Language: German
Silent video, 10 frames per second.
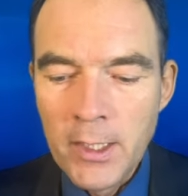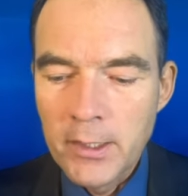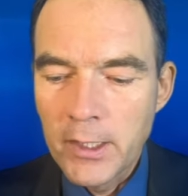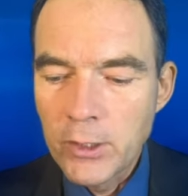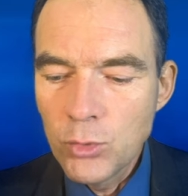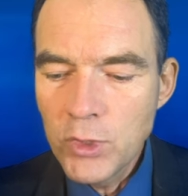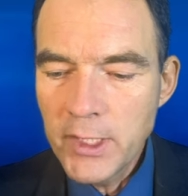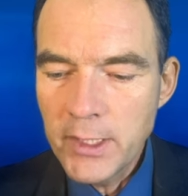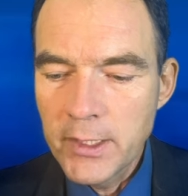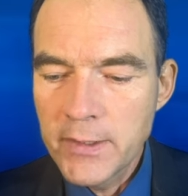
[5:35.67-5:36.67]
der
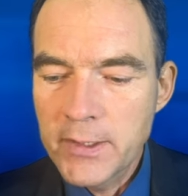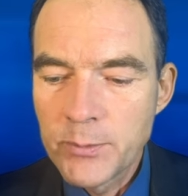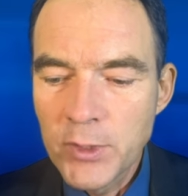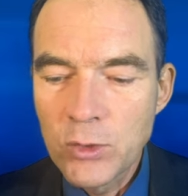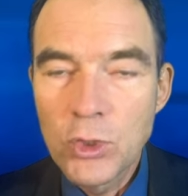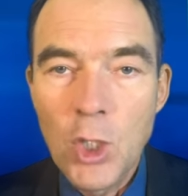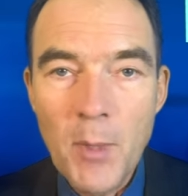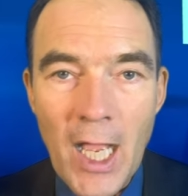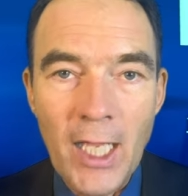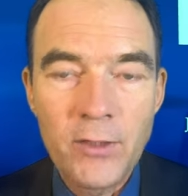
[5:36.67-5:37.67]
Juli ist mit
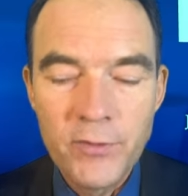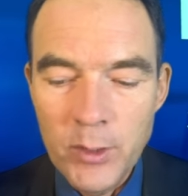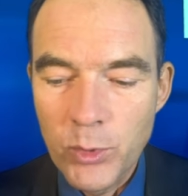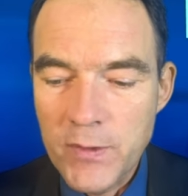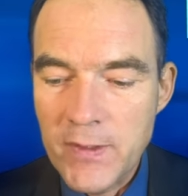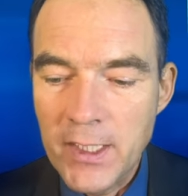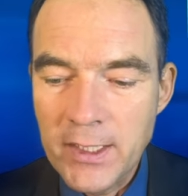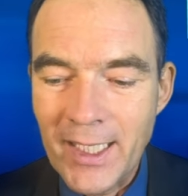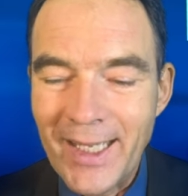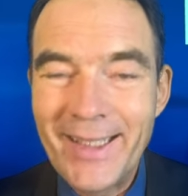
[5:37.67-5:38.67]
0,84
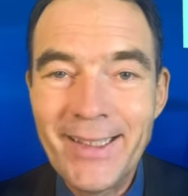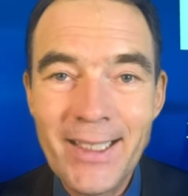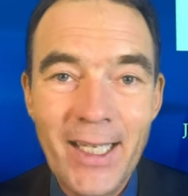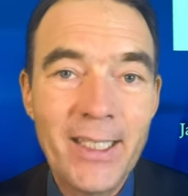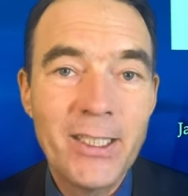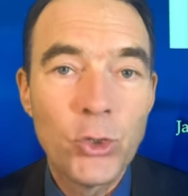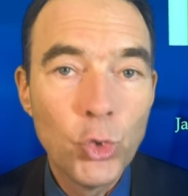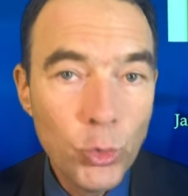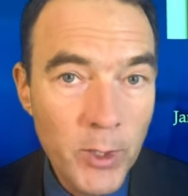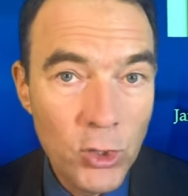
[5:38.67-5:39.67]
Prozent ein leicht
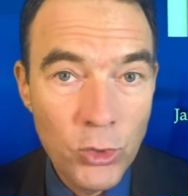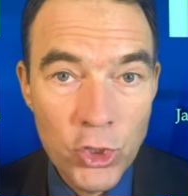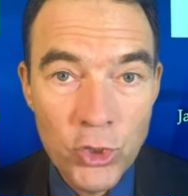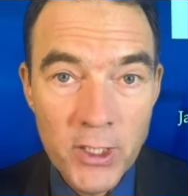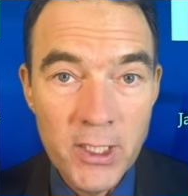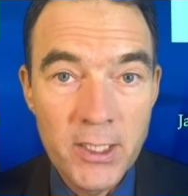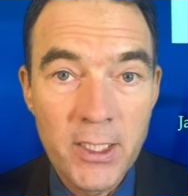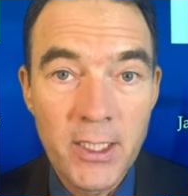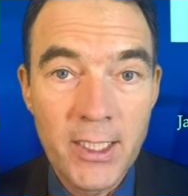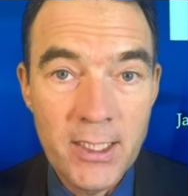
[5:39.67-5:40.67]

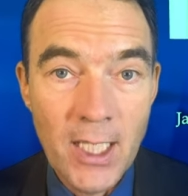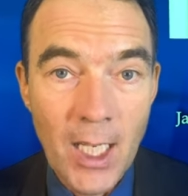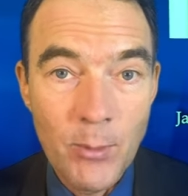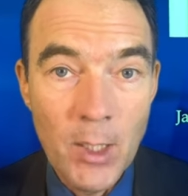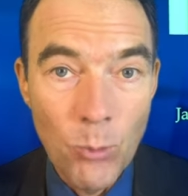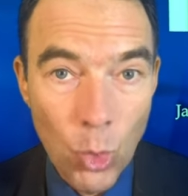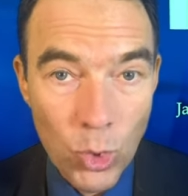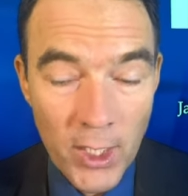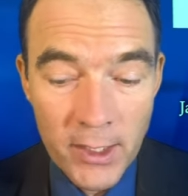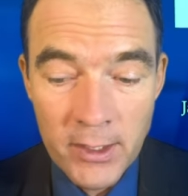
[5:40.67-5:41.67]
überdurchschnittlicher rentabler
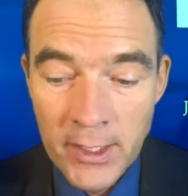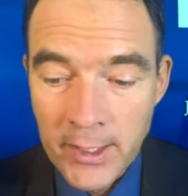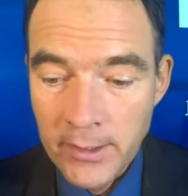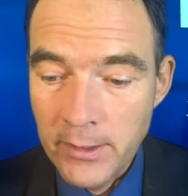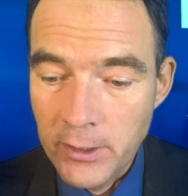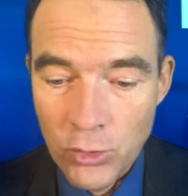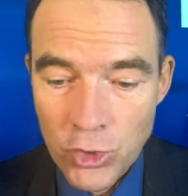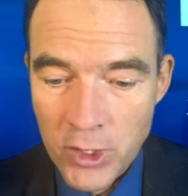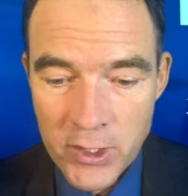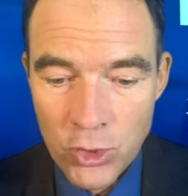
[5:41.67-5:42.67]
Monat. Der
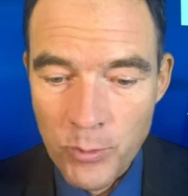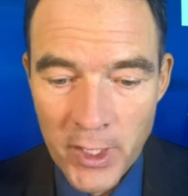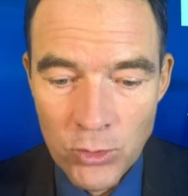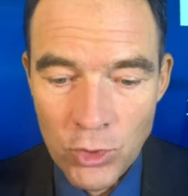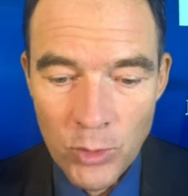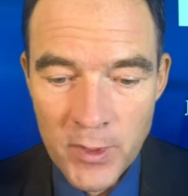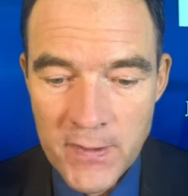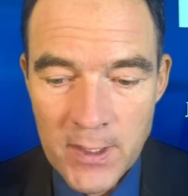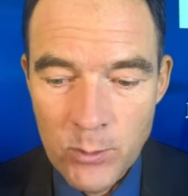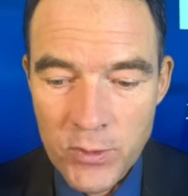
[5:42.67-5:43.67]
Durchschnitt ist so bei
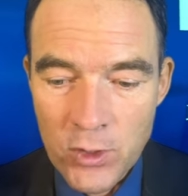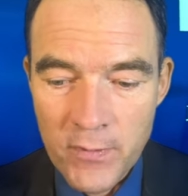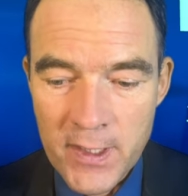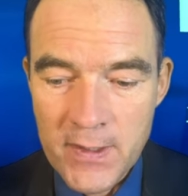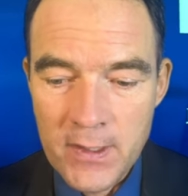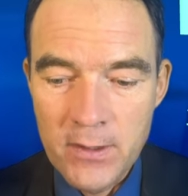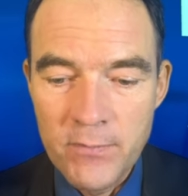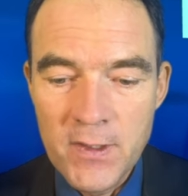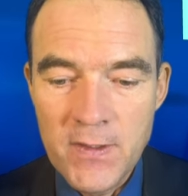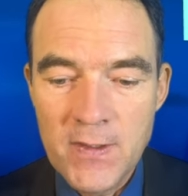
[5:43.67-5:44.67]
0,7 sowas, äh,
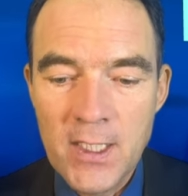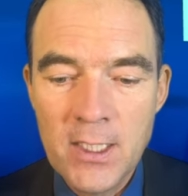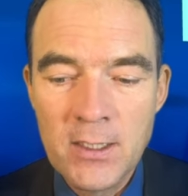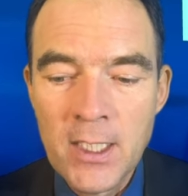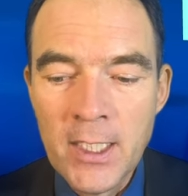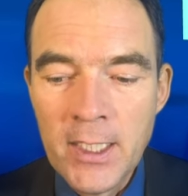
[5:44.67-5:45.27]
wie Sie sehen,